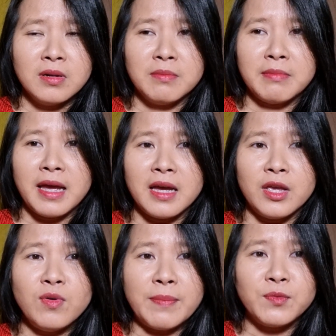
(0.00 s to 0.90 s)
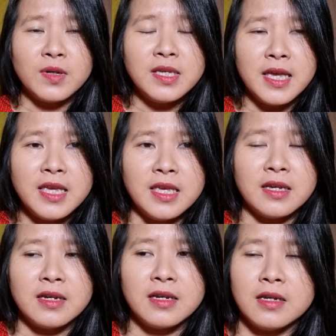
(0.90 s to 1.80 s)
mà hiểu lầm chuyện gì